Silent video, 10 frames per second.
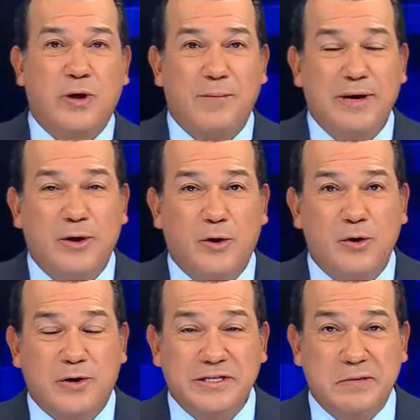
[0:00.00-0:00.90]
Camilo
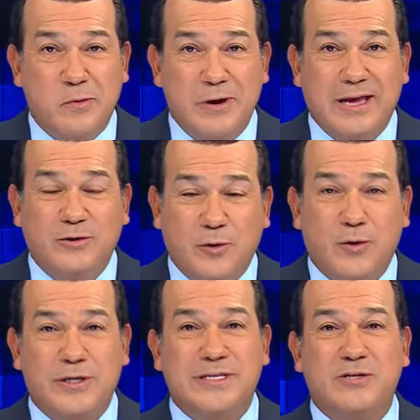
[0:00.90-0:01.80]
Lorente Mola y todo
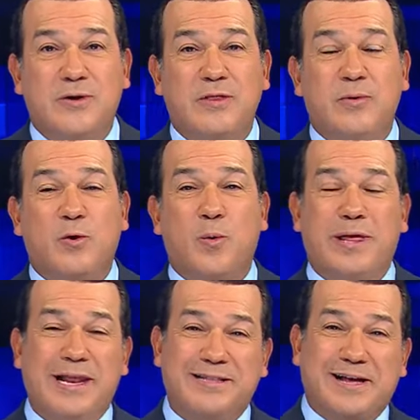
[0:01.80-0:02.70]
lo que está sonando en Cuba.
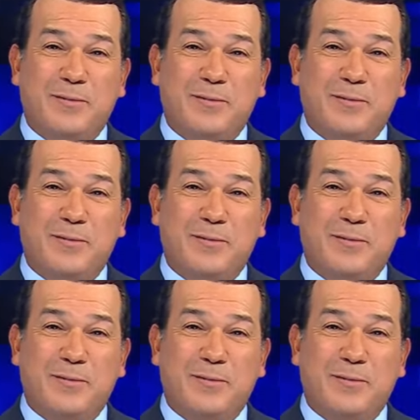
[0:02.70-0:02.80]
Adelante,